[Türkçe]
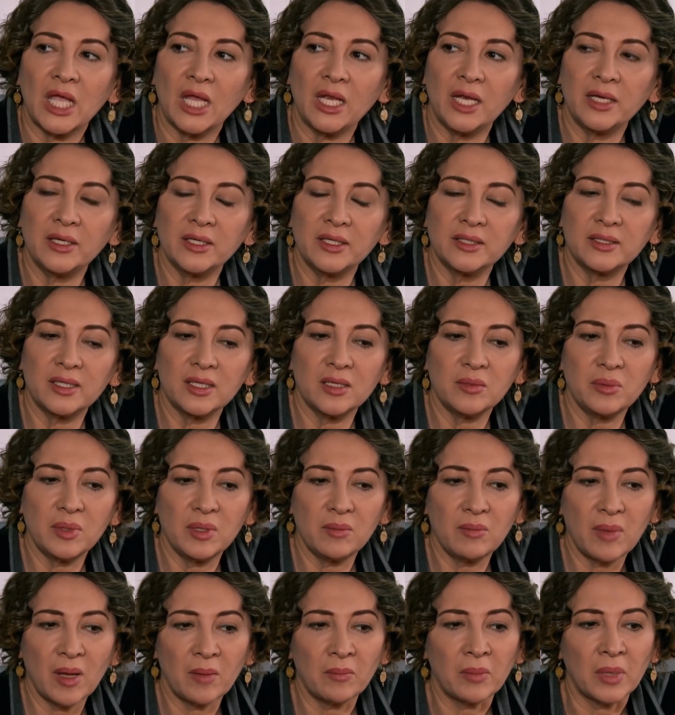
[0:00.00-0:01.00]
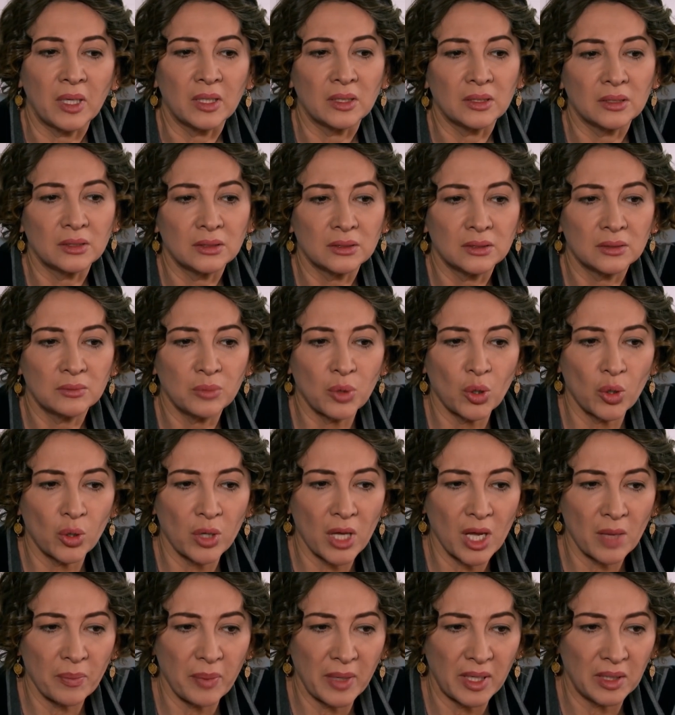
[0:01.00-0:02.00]
Geleni gideni bilmem. Bu
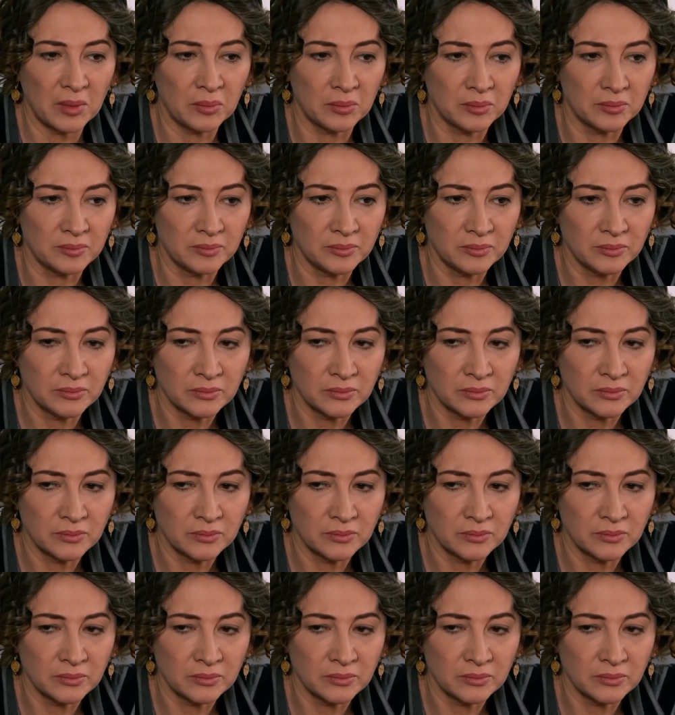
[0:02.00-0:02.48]
konak benim.